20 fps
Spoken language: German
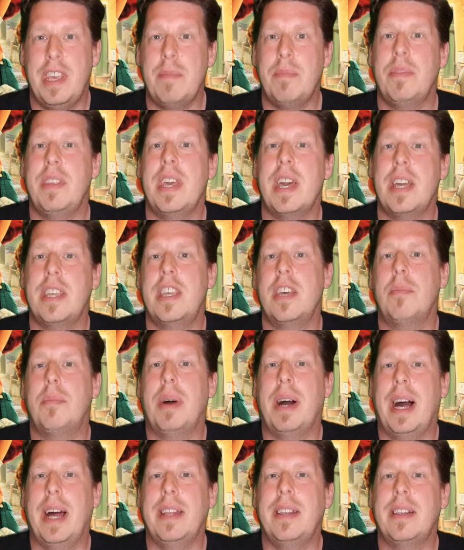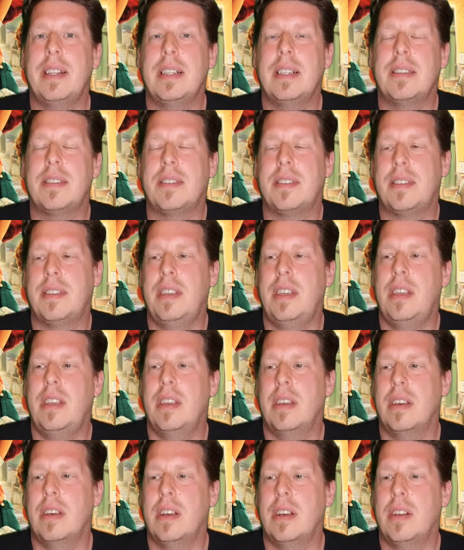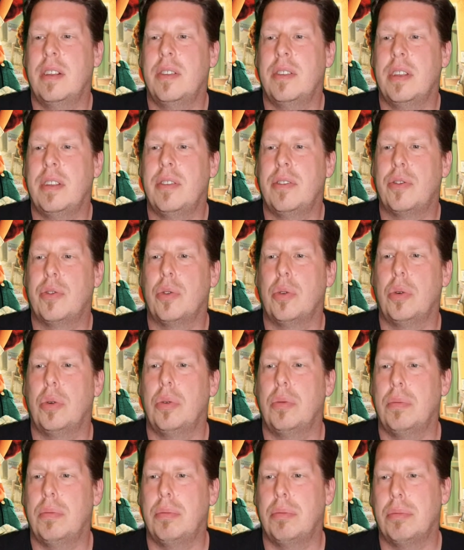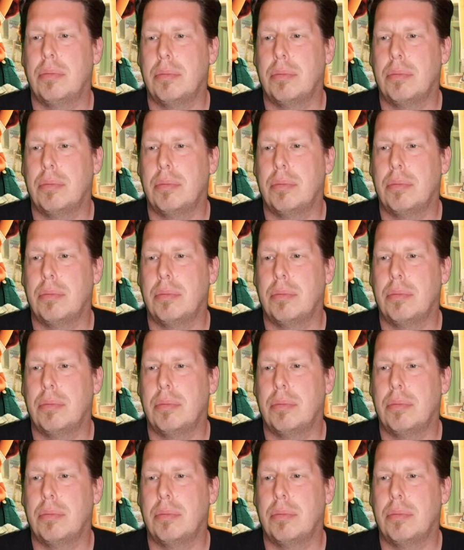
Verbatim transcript: Themen, die er hier behandelt, die äh, sind so